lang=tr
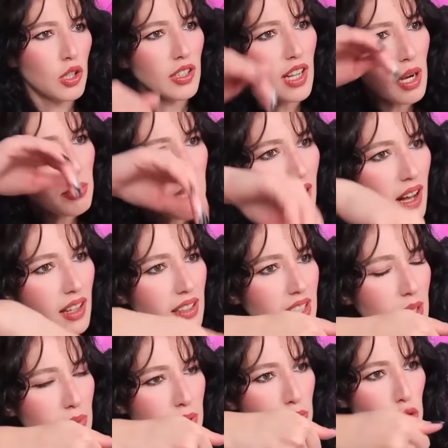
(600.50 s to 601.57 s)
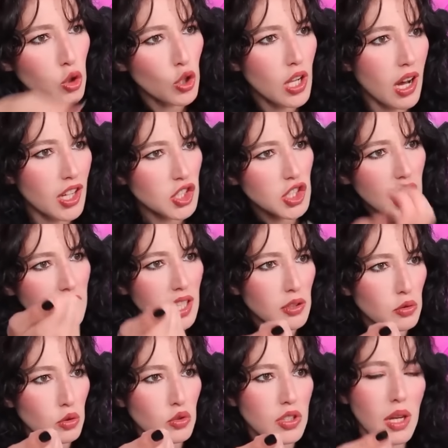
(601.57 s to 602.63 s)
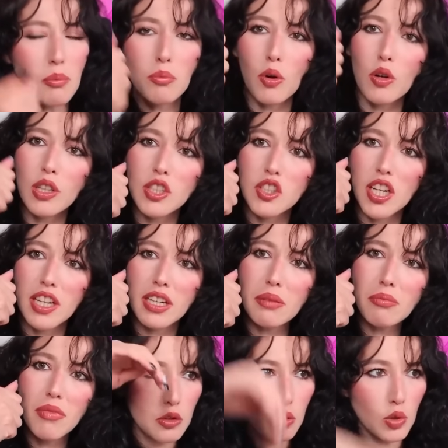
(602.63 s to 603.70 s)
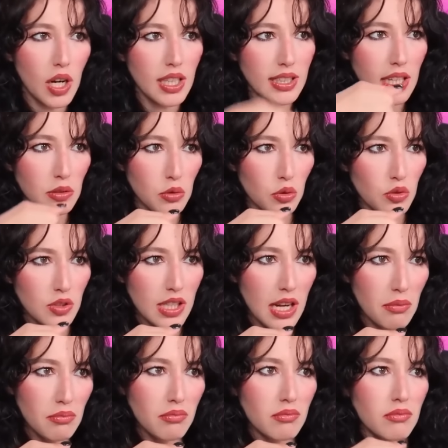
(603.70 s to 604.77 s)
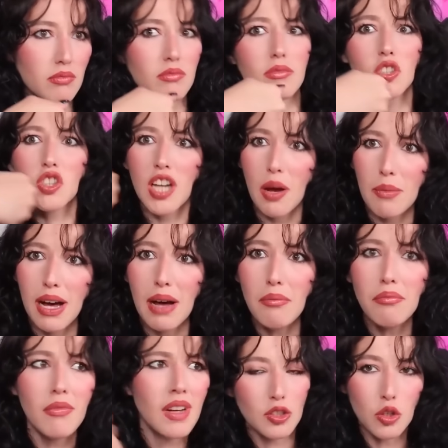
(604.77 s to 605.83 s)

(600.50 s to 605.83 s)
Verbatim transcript: Şu an harbiden algılayamadım. Şöyle aşağıdan tutsam böyle içerim. Yukarıdan tutsam içemem.